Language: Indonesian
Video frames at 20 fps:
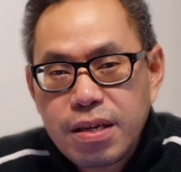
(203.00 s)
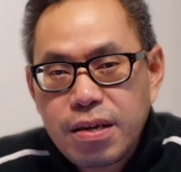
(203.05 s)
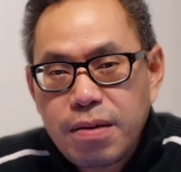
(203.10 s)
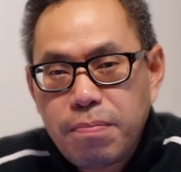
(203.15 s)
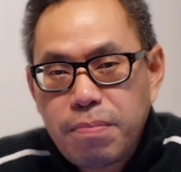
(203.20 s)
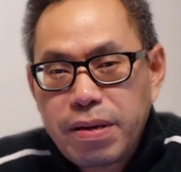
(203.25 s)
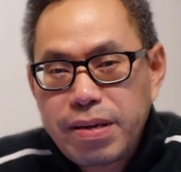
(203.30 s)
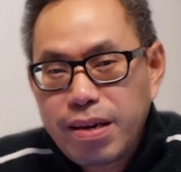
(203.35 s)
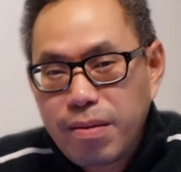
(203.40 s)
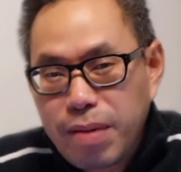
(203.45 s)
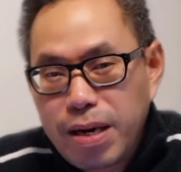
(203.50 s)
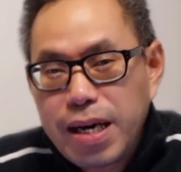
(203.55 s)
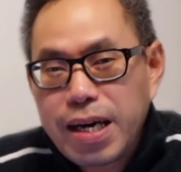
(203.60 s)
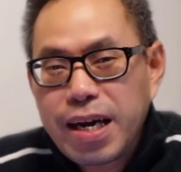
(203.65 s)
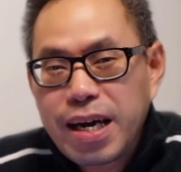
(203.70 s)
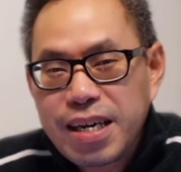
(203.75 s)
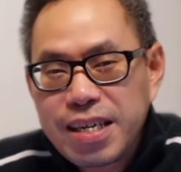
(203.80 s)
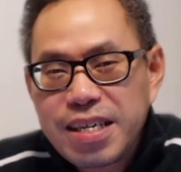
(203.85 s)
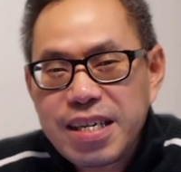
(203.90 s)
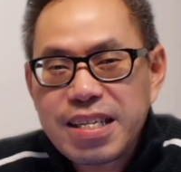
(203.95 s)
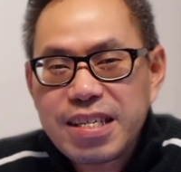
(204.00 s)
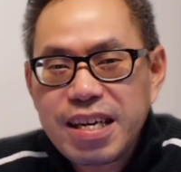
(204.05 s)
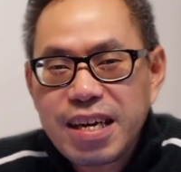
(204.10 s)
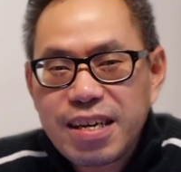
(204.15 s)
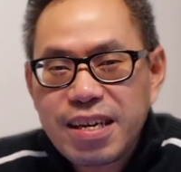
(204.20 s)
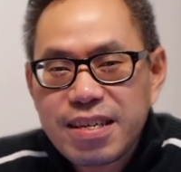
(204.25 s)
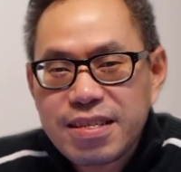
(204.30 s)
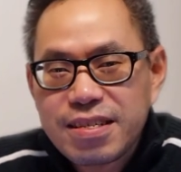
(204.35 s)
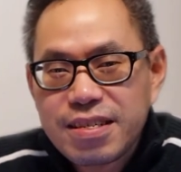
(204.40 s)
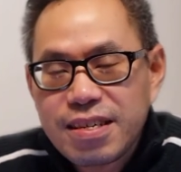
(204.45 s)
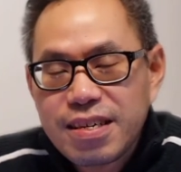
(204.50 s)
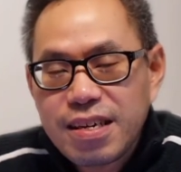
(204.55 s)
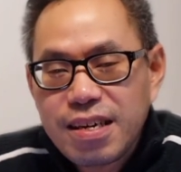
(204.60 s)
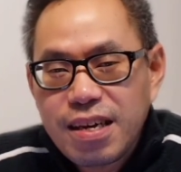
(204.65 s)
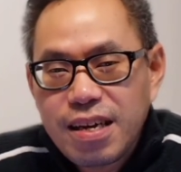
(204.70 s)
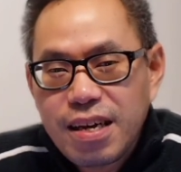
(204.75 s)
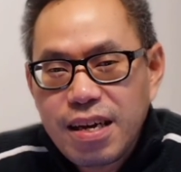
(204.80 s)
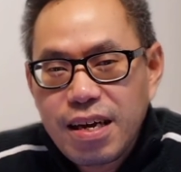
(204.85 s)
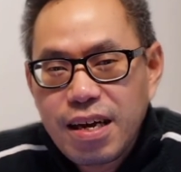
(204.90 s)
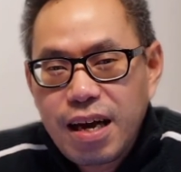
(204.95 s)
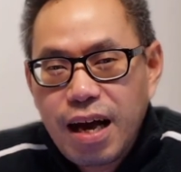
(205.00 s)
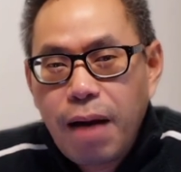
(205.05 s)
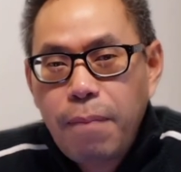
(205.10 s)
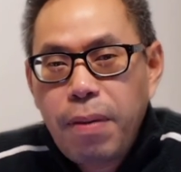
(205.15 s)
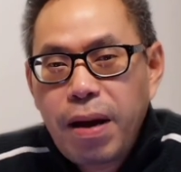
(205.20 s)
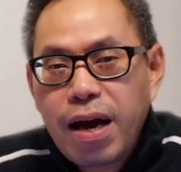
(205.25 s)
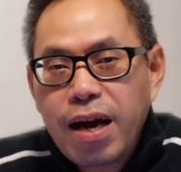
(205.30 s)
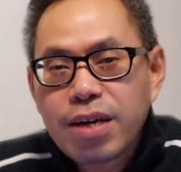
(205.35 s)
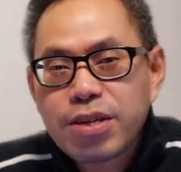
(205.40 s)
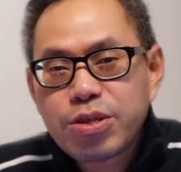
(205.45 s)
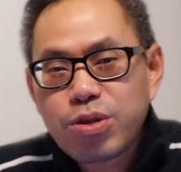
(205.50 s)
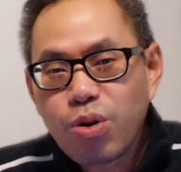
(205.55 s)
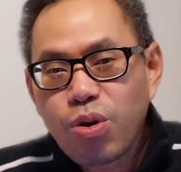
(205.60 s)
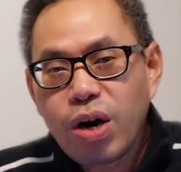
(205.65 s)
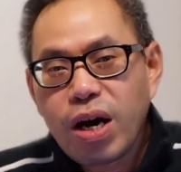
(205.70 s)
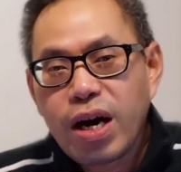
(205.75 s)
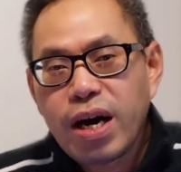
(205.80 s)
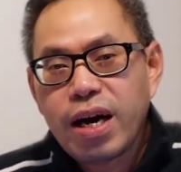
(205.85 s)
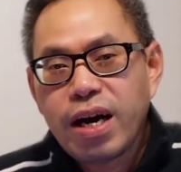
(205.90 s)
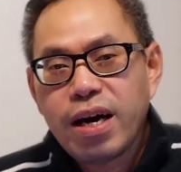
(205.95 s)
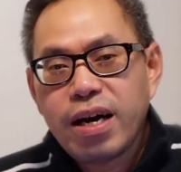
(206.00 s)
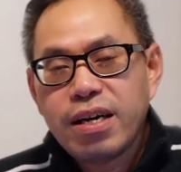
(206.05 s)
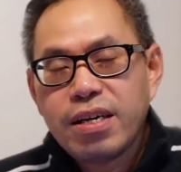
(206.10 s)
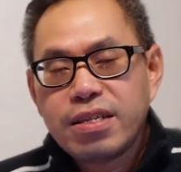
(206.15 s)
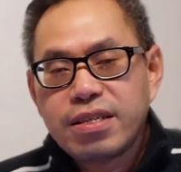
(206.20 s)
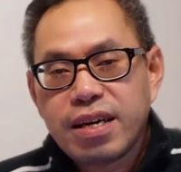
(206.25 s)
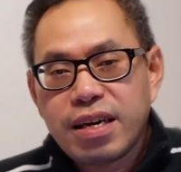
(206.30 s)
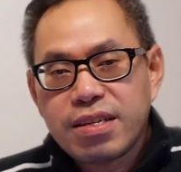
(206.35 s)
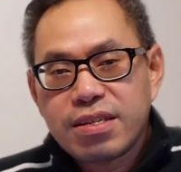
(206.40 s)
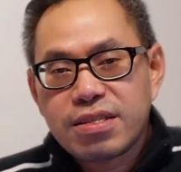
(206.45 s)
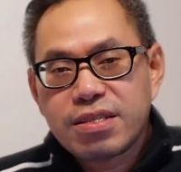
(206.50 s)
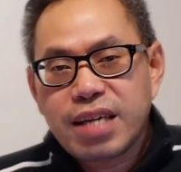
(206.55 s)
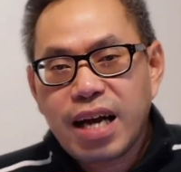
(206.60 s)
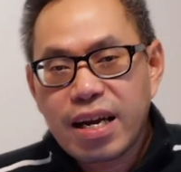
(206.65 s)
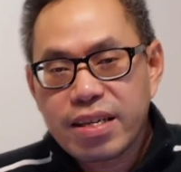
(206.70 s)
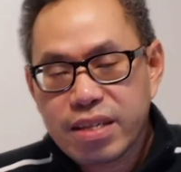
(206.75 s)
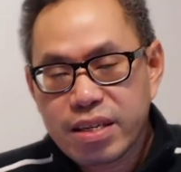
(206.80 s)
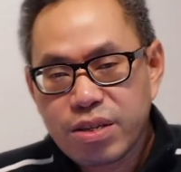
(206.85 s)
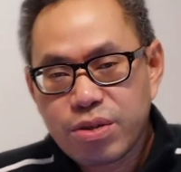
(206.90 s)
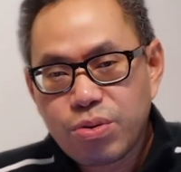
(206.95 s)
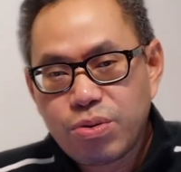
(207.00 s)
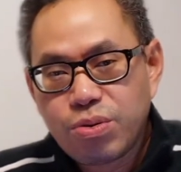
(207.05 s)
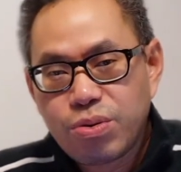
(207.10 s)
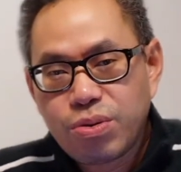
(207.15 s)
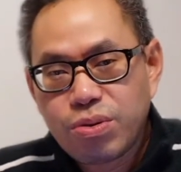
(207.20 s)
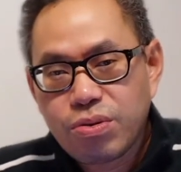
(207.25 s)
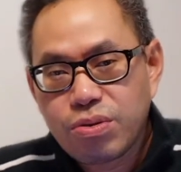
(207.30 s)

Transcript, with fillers: Bagaimana dengan kita? Apakah doa dan saat teduh,